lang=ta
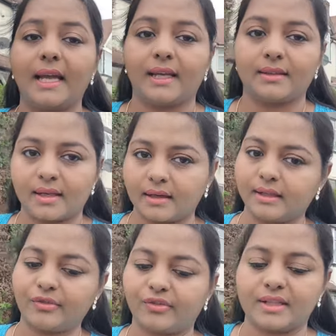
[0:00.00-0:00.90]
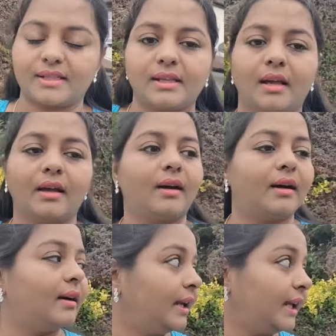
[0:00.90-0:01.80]
இதுதான் டிஃப்ரென்ஸ்
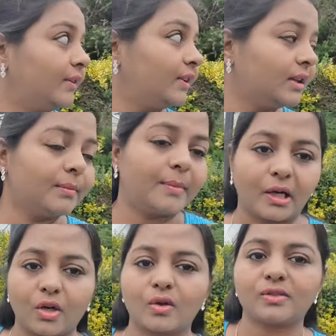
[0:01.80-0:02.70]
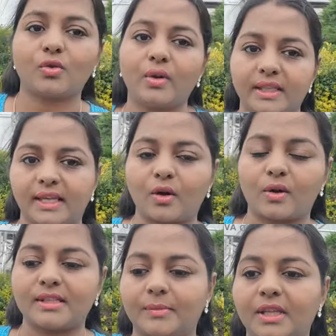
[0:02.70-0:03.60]
இங்கே வந்து பங்களோஸ்க்கும் இதே
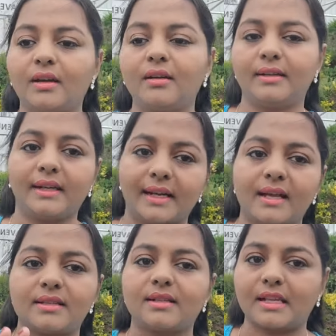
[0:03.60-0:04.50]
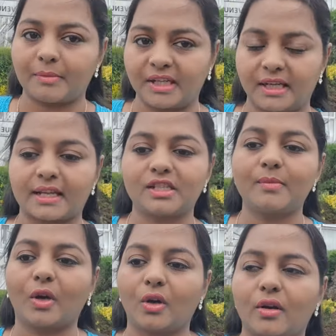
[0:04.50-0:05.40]
கான்செப்ட் தான் டிட்டாச்சு செமி டிட்டாச்சு
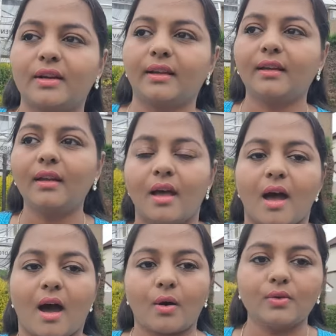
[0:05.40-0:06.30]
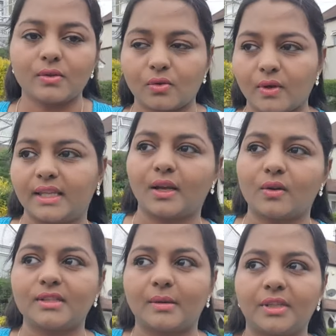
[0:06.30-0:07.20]
பங்களான் இருக்குது ஹவுசஸ்க்கும் இதே
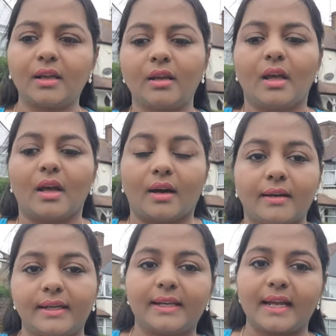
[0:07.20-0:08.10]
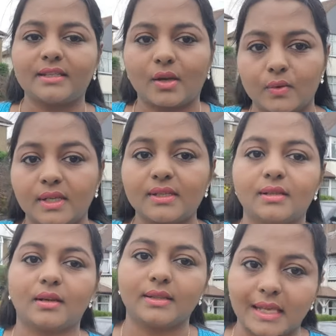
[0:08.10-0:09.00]
கான்செப்ட் தான் டிட்டாச் ஹவுசஸ்
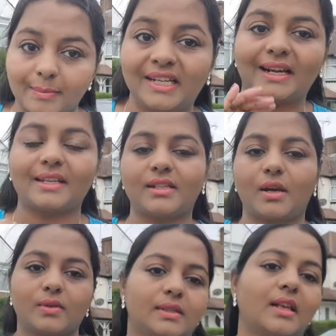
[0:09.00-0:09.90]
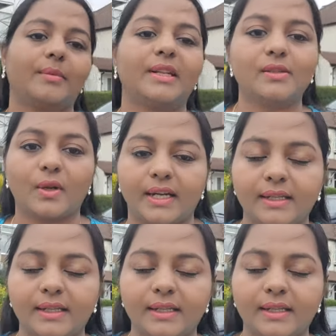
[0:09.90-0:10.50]
செமி டிட்டாச் ஹவுசஸ் அப்படின்னு சொல்லிட்டு